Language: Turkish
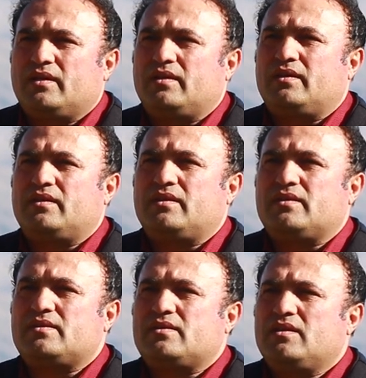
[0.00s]

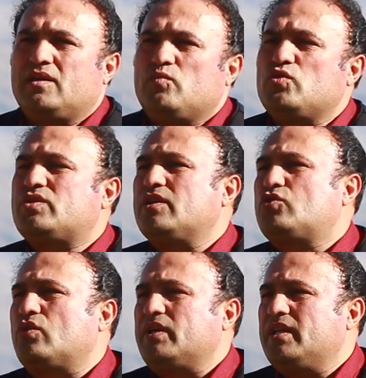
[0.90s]
E, Müziğe
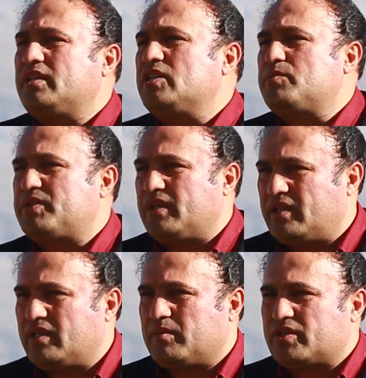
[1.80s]
çok ilginç bir
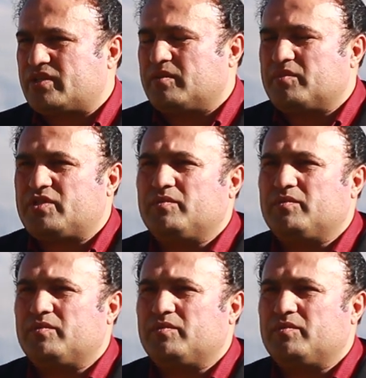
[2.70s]
şekilde başladım.